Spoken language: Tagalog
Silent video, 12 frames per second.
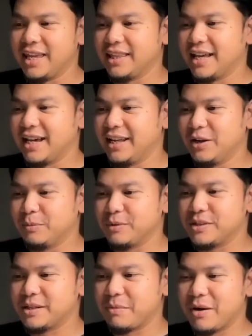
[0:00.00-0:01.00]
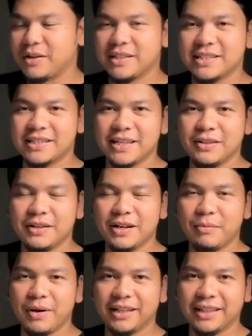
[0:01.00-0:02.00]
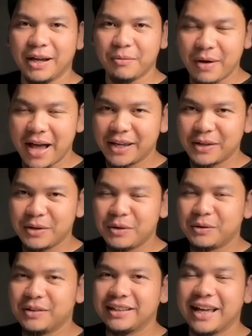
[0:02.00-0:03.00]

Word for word: And uh, hello po sa bawat isa sa inyo na mga taga Baguio.